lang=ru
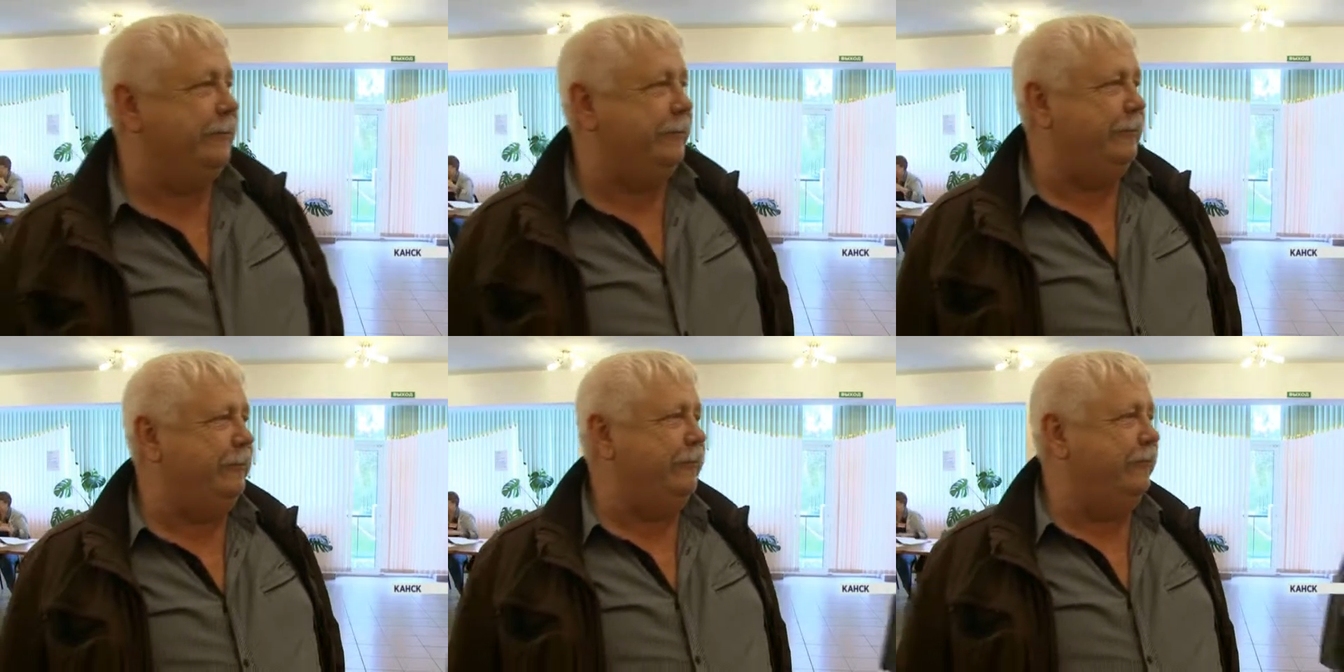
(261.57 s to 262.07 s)

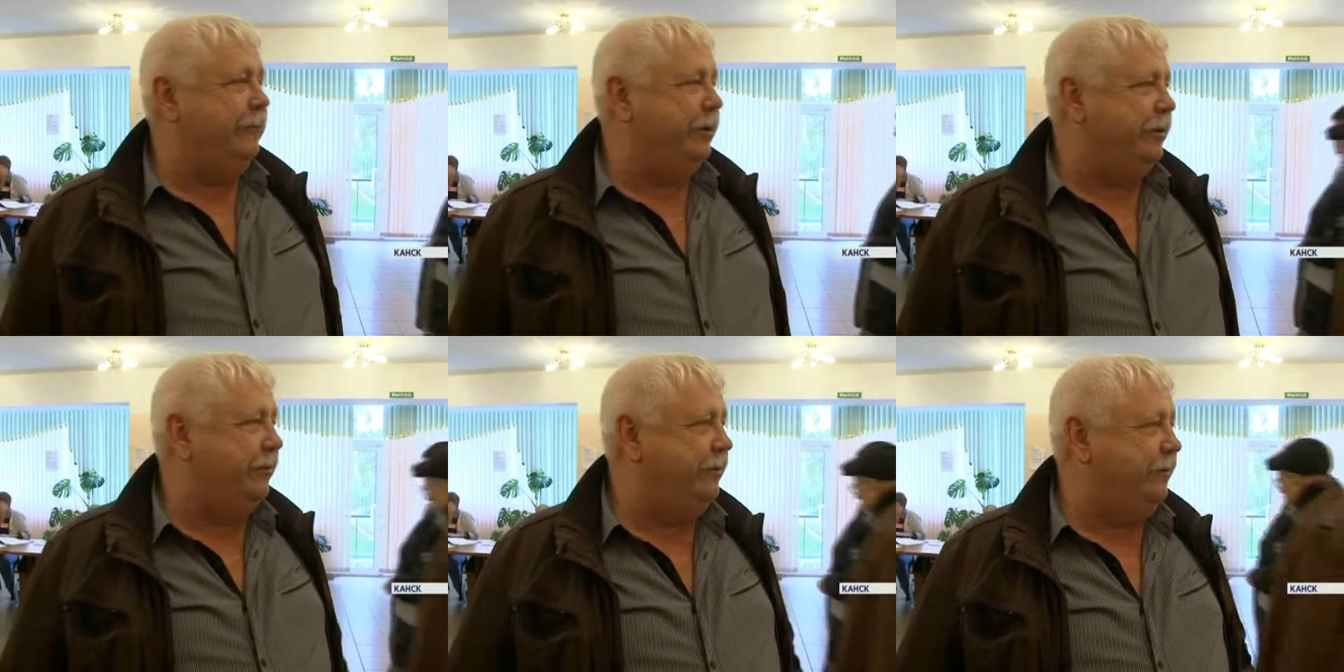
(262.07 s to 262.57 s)
ну,
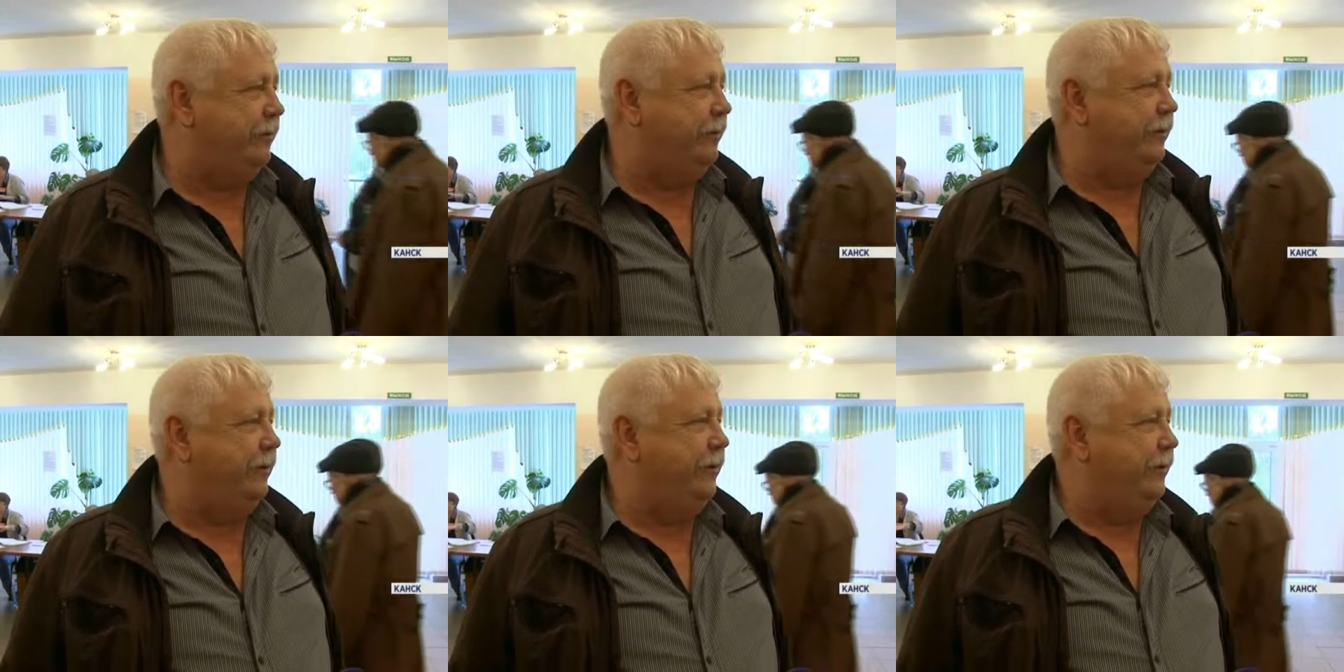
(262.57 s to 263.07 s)
выбор,
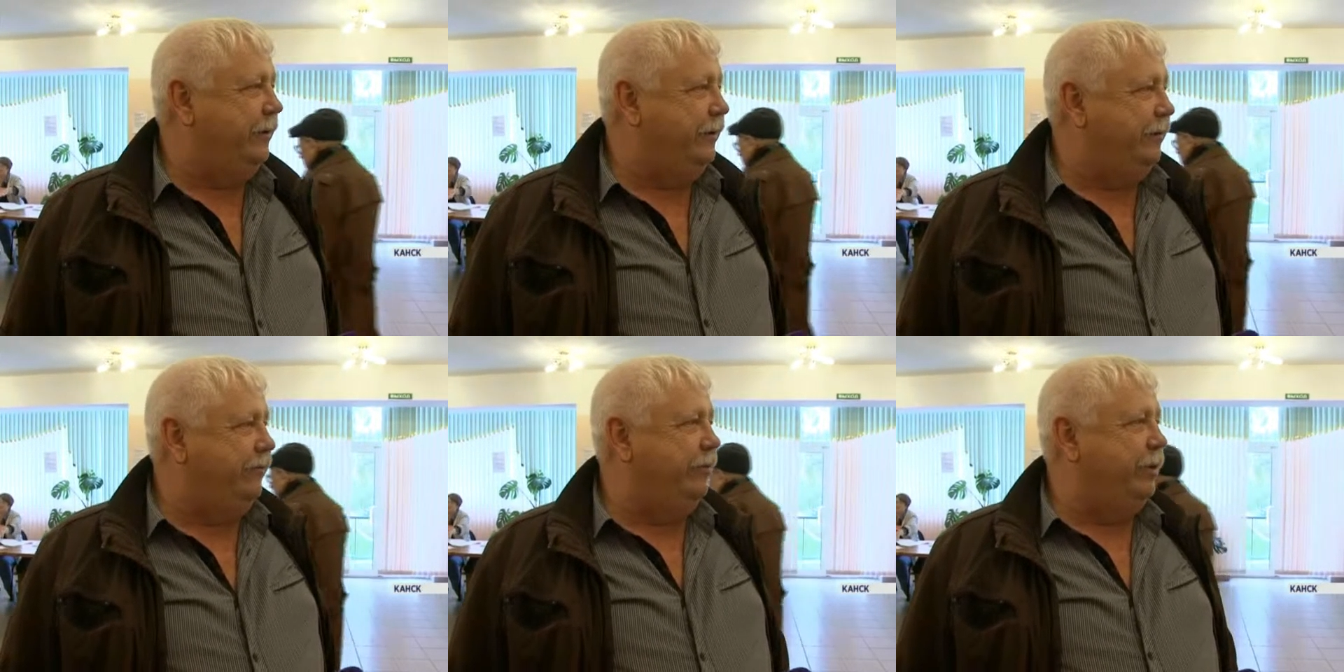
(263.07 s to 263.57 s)

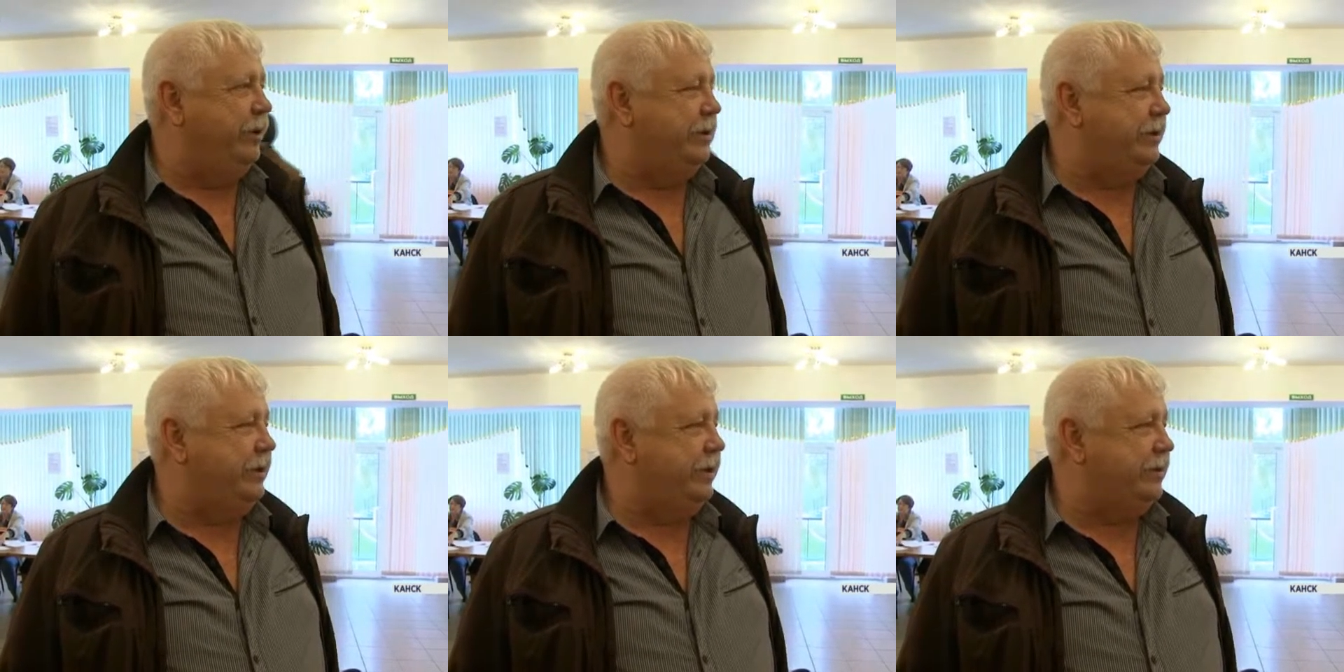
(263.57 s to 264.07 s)
выбор,
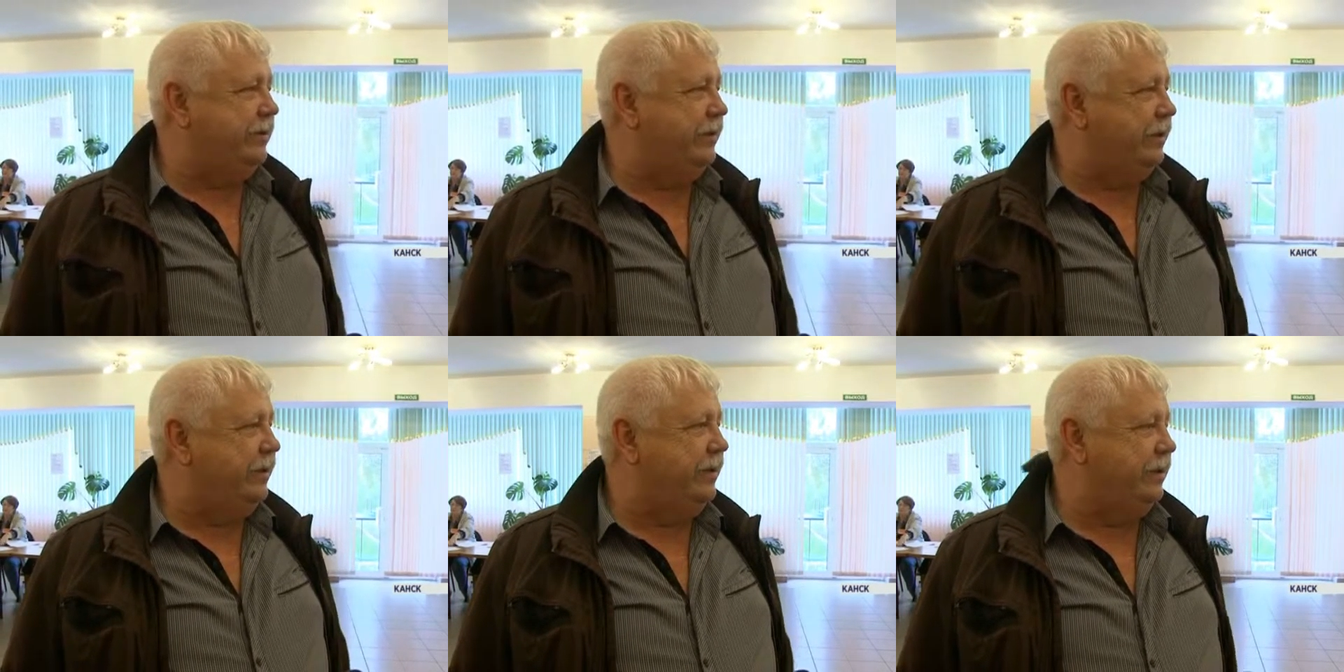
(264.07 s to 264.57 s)

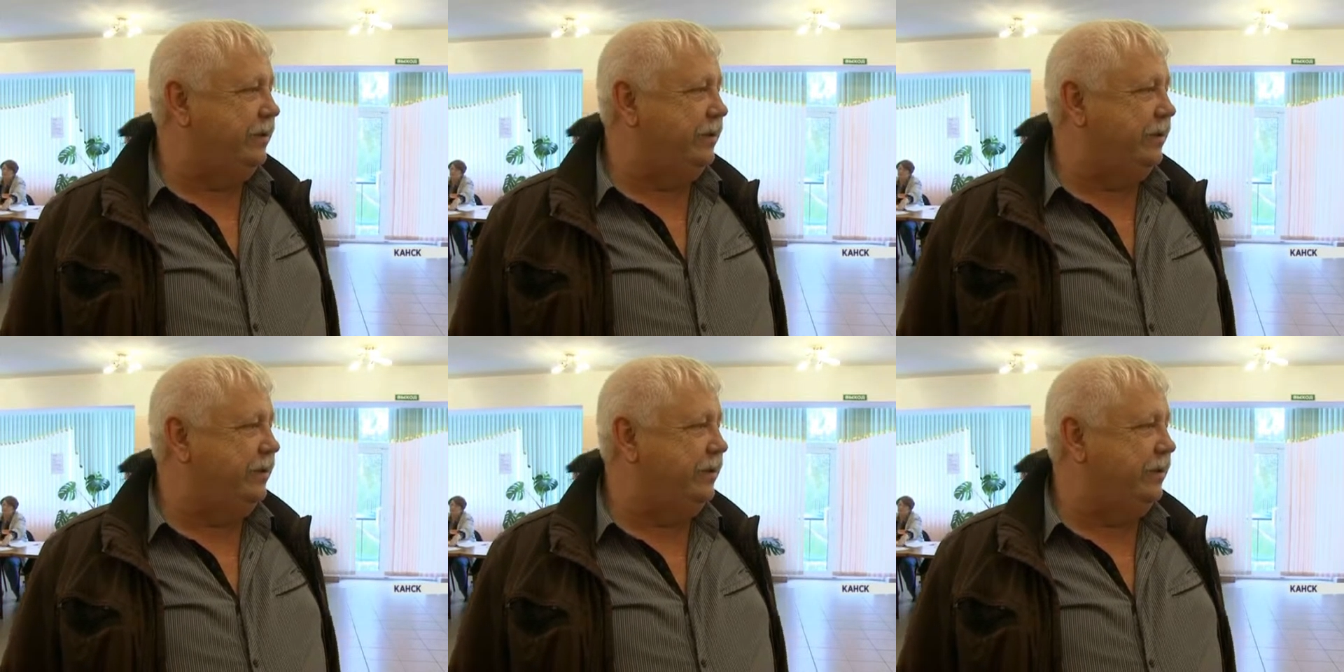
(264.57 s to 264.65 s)
естественно,